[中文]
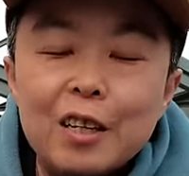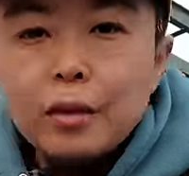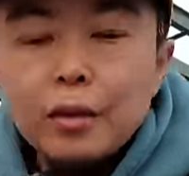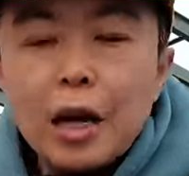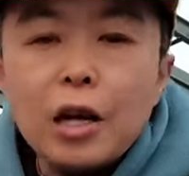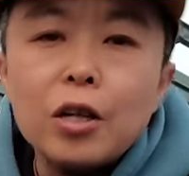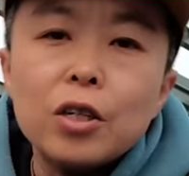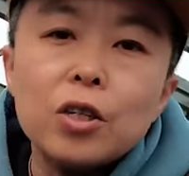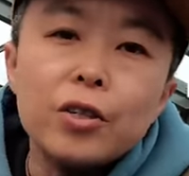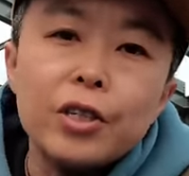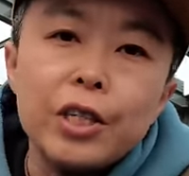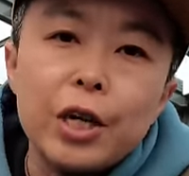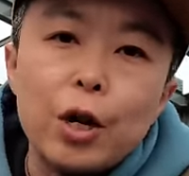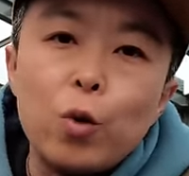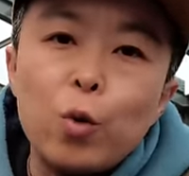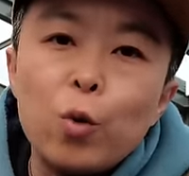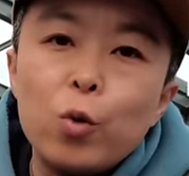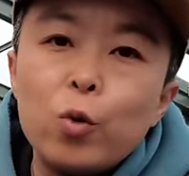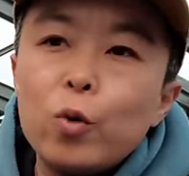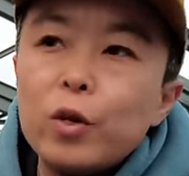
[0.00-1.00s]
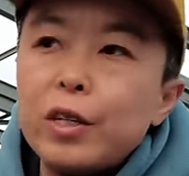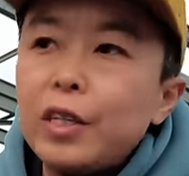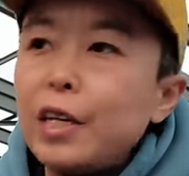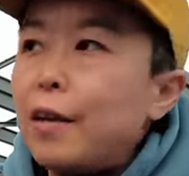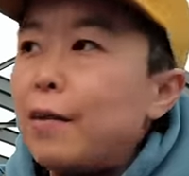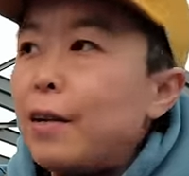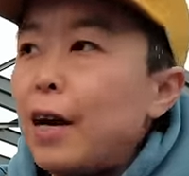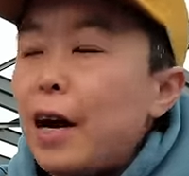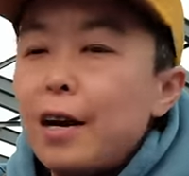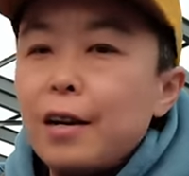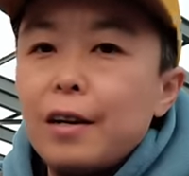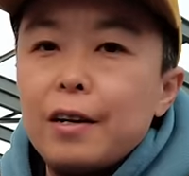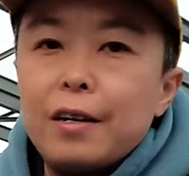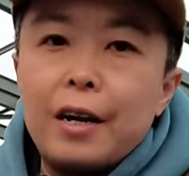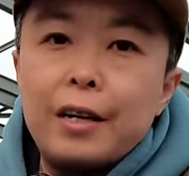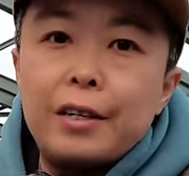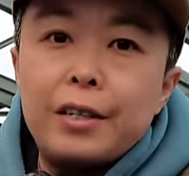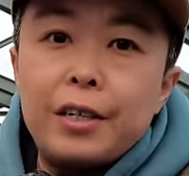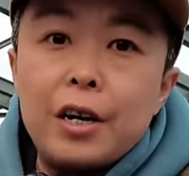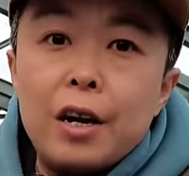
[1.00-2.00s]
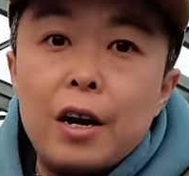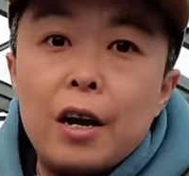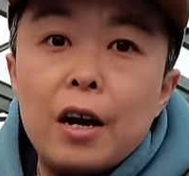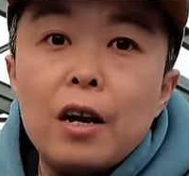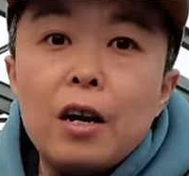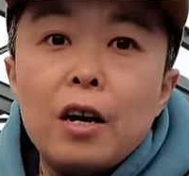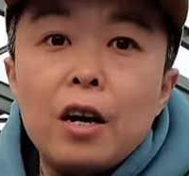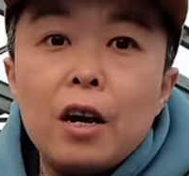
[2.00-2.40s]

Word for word: 但是介乎于现在的这些